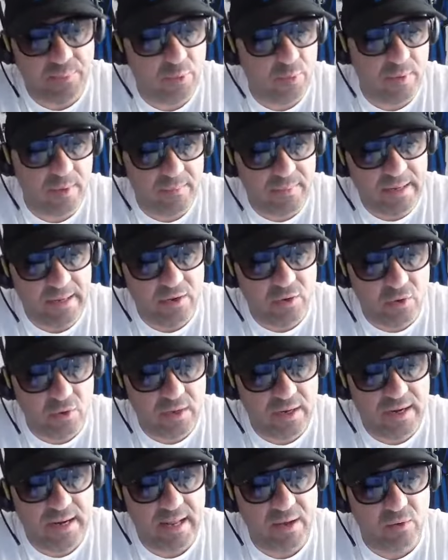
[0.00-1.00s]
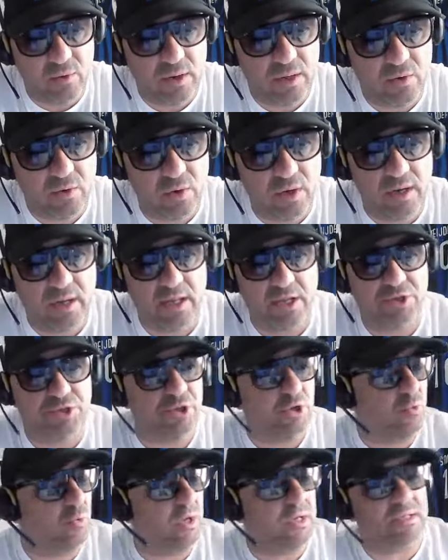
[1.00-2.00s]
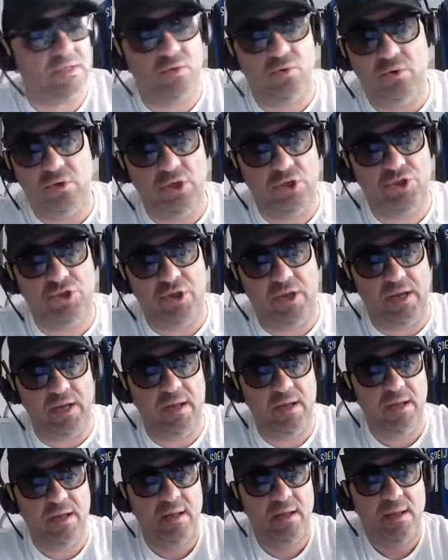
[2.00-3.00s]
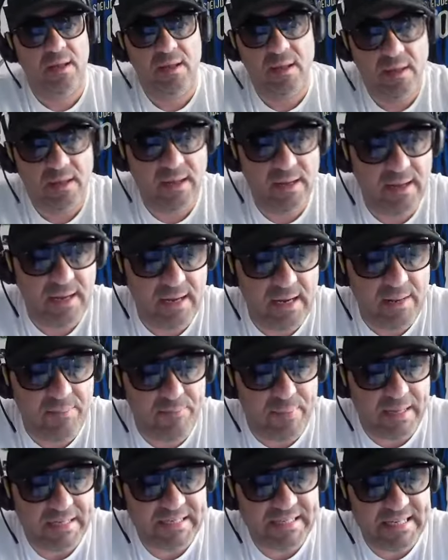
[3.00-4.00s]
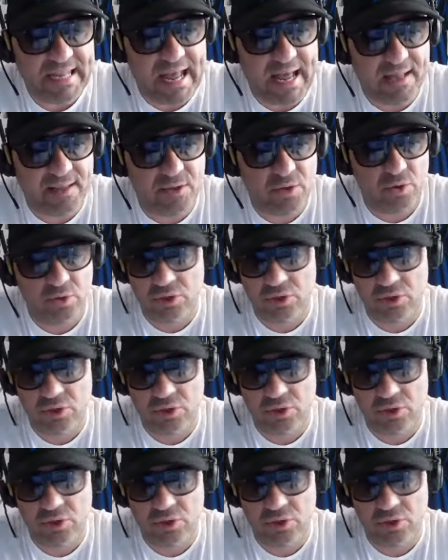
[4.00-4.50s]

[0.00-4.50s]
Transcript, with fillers: problemino con le regole e con le leggi questo dice eh, il passato,